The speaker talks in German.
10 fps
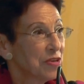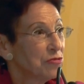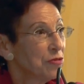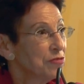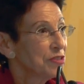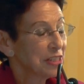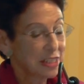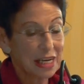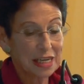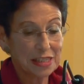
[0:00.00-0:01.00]
15
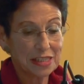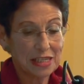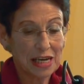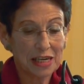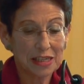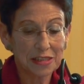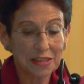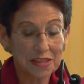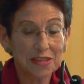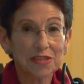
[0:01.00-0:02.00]
Jahre Zara,
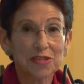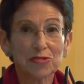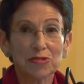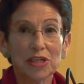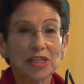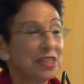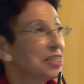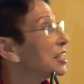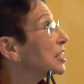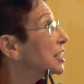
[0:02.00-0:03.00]
das ist
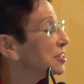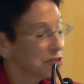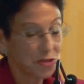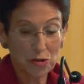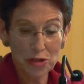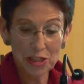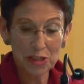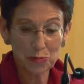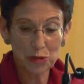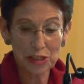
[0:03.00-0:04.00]
natürlich ein ganz toller
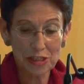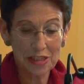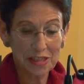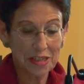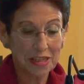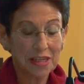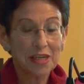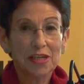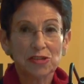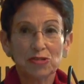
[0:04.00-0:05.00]
Geburtstag,
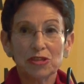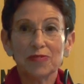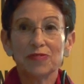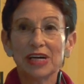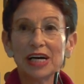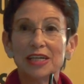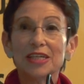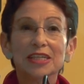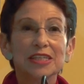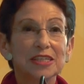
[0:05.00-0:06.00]
zu dem wir alle
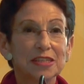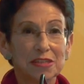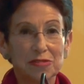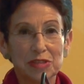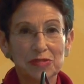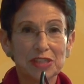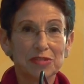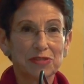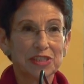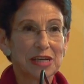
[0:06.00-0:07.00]
hier, die wir hier
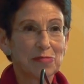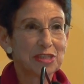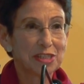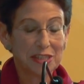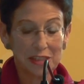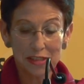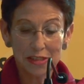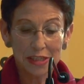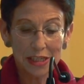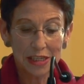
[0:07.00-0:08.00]
versammelt
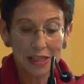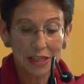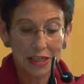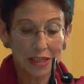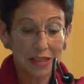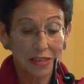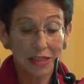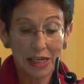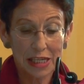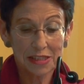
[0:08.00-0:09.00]
sind, äh,
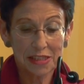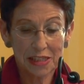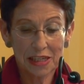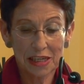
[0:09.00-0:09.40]
sehr herzlich